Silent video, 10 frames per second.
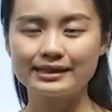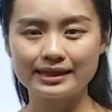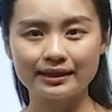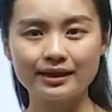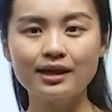
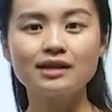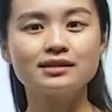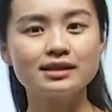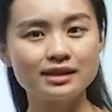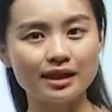写的
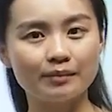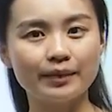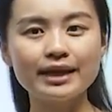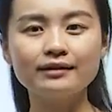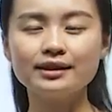是什
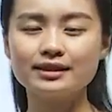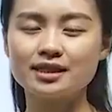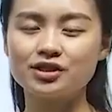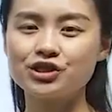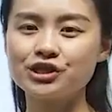么样的
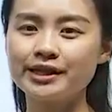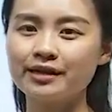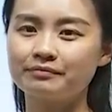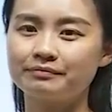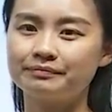景致
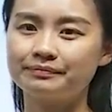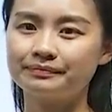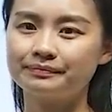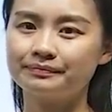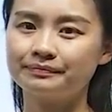
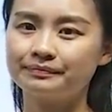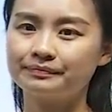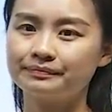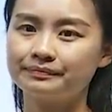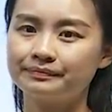
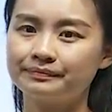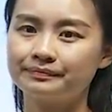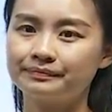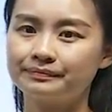呢？《